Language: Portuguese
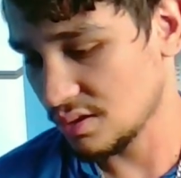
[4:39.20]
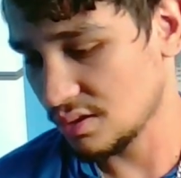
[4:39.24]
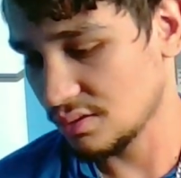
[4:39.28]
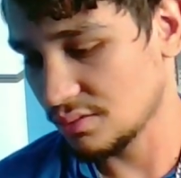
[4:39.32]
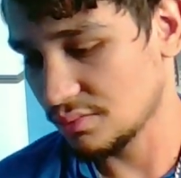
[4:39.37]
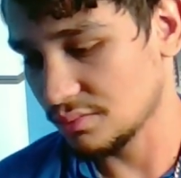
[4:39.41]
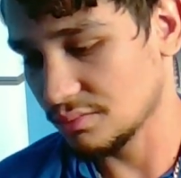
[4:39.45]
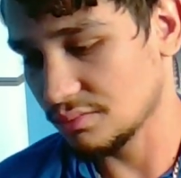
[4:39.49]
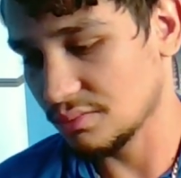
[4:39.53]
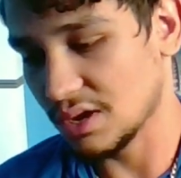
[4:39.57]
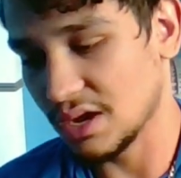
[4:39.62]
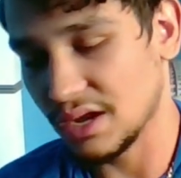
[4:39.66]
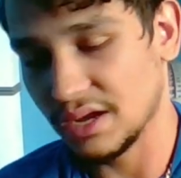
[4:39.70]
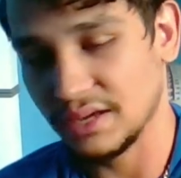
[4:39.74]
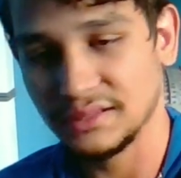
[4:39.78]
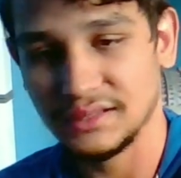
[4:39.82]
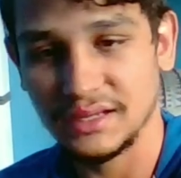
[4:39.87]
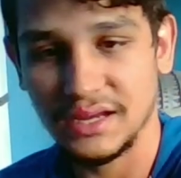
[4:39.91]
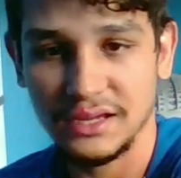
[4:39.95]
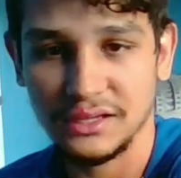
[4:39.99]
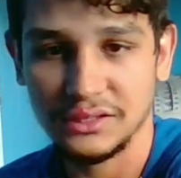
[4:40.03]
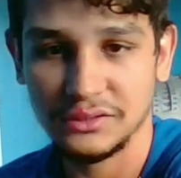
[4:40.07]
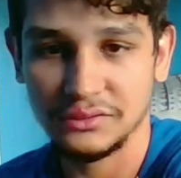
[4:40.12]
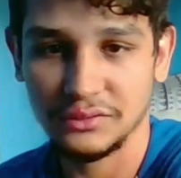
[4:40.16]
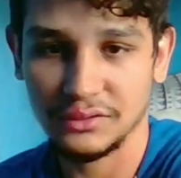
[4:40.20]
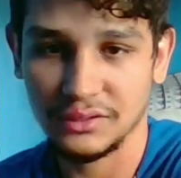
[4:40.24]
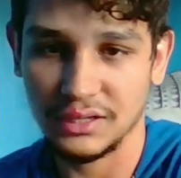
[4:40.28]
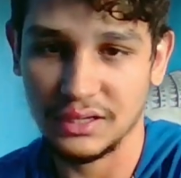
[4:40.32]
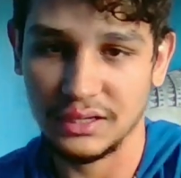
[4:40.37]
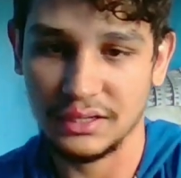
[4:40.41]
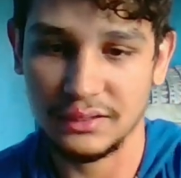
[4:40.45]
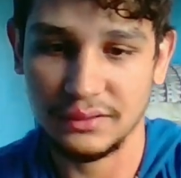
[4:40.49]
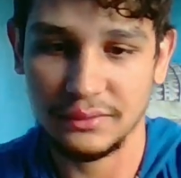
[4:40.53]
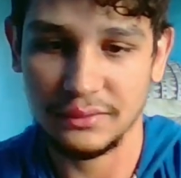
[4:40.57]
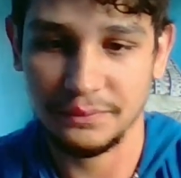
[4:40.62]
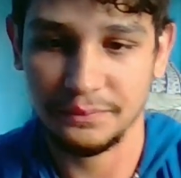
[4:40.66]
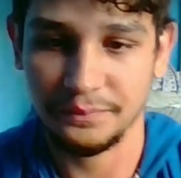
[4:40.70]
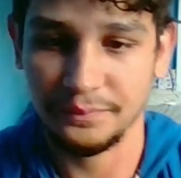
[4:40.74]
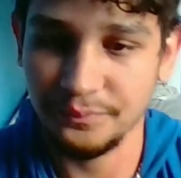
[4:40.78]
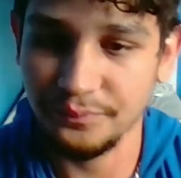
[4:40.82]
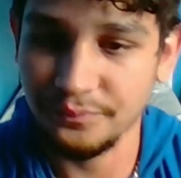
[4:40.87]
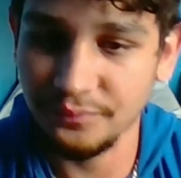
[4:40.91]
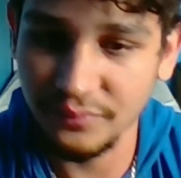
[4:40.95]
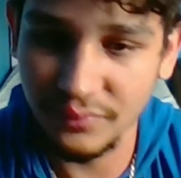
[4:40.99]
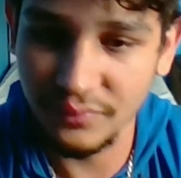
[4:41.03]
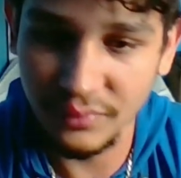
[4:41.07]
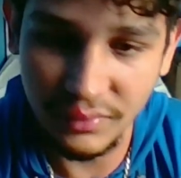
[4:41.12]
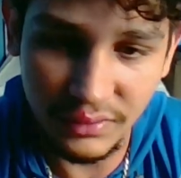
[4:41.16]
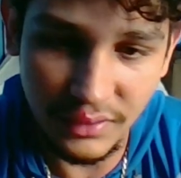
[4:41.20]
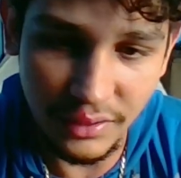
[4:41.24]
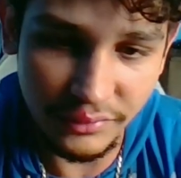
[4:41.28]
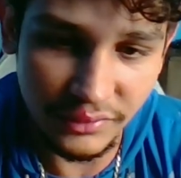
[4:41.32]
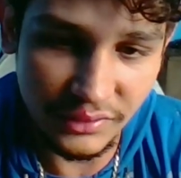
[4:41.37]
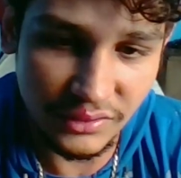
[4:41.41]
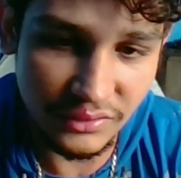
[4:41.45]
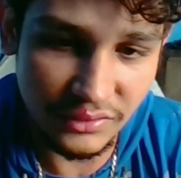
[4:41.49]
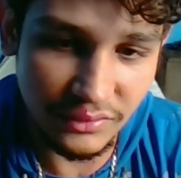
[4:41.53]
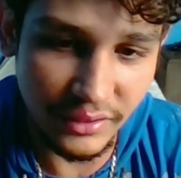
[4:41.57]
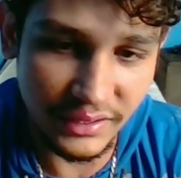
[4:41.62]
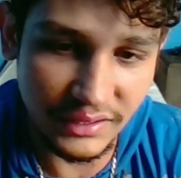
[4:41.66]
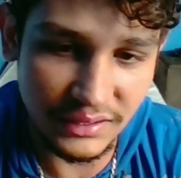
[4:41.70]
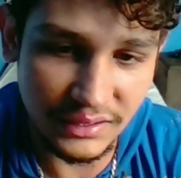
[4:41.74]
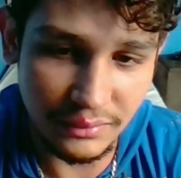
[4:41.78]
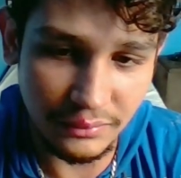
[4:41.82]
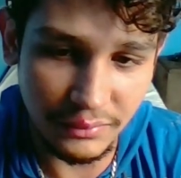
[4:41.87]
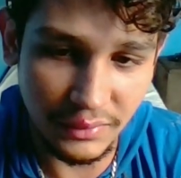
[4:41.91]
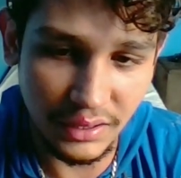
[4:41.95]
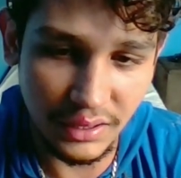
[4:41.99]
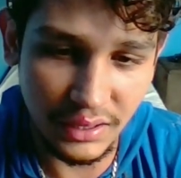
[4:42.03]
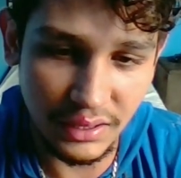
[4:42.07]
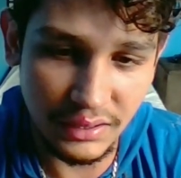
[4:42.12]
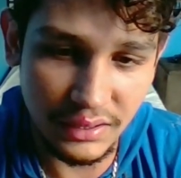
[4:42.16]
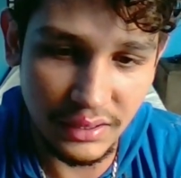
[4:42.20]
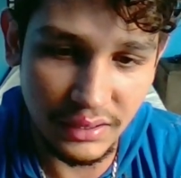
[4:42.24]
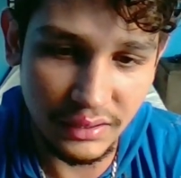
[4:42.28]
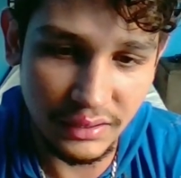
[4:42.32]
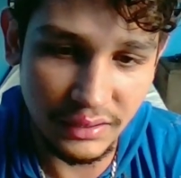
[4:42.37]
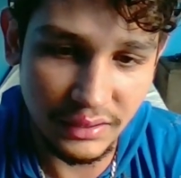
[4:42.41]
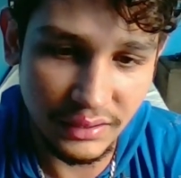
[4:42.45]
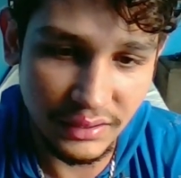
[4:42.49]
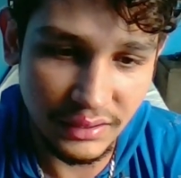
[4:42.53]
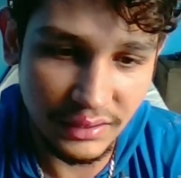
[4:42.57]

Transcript: Mas é isso, cara. Não estoura essa merda.